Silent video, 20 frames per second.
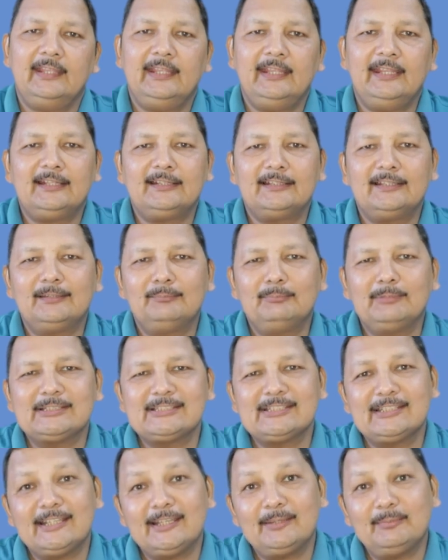एक दिन में
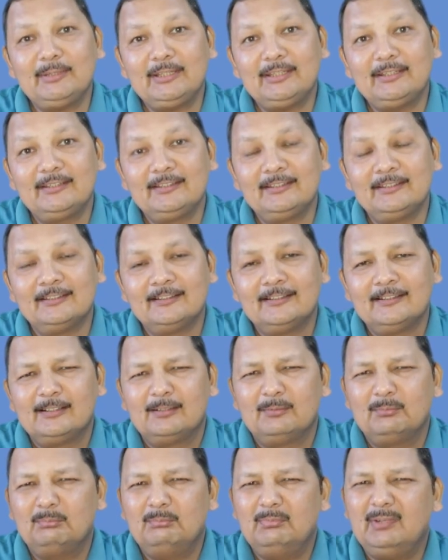जे
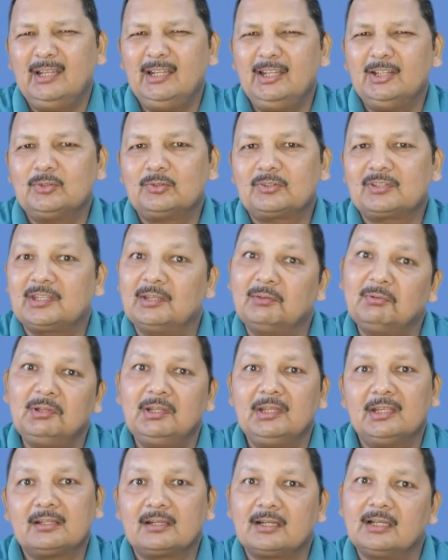मैंने तो केवल
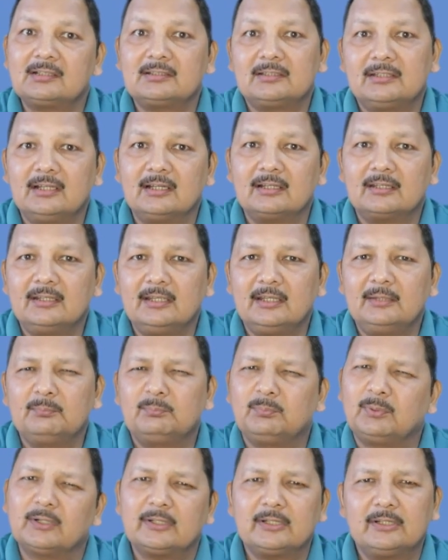एक रात क्या किया
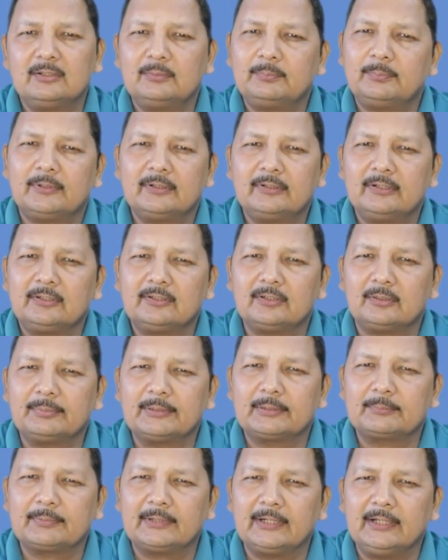इम्पॉर्टेंट इम्पॉर्टेंट
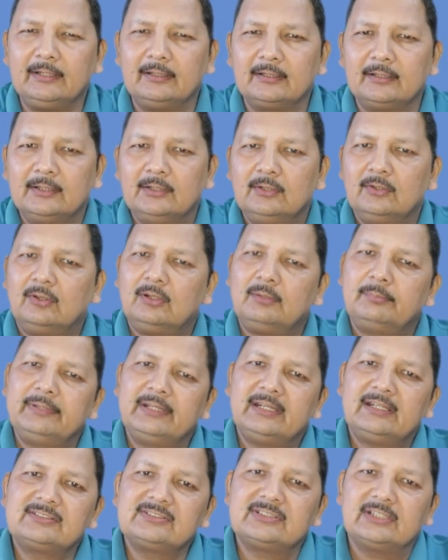टॉपिक पढ़े और
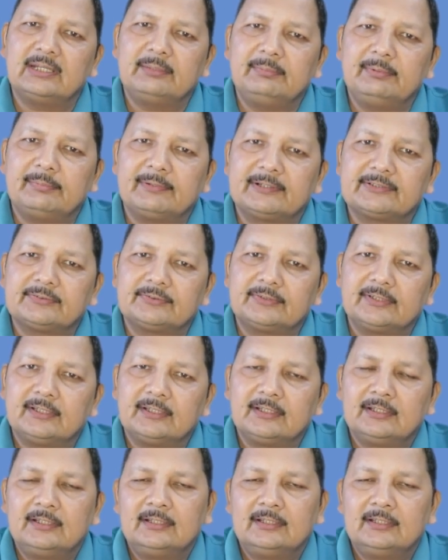मेरा जे पास हो गया